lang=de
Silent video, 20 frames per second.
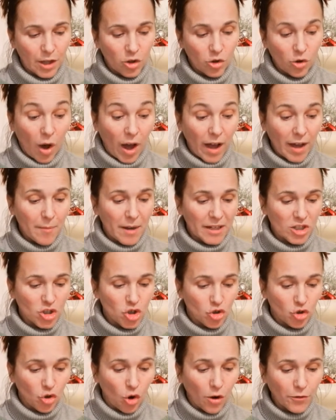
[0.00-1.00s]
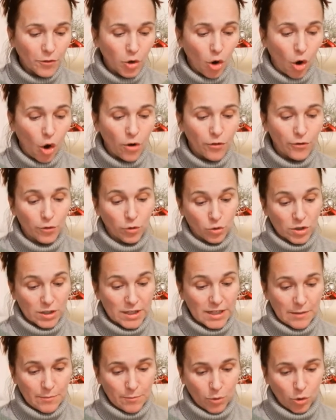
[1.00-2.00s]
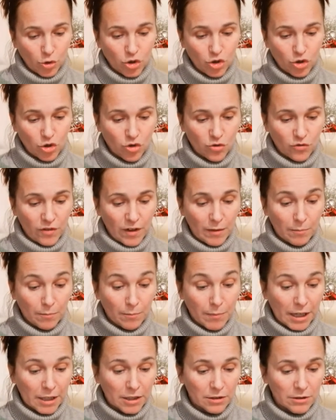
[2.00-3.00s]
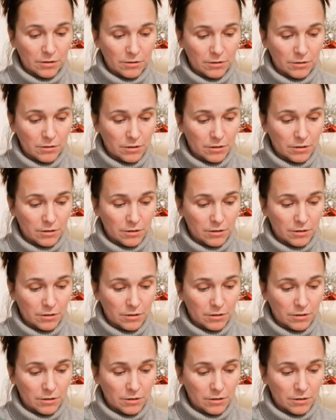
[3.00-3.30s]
Joachim hatte schon oft geholfen, Rosinenbrötchen zu backen.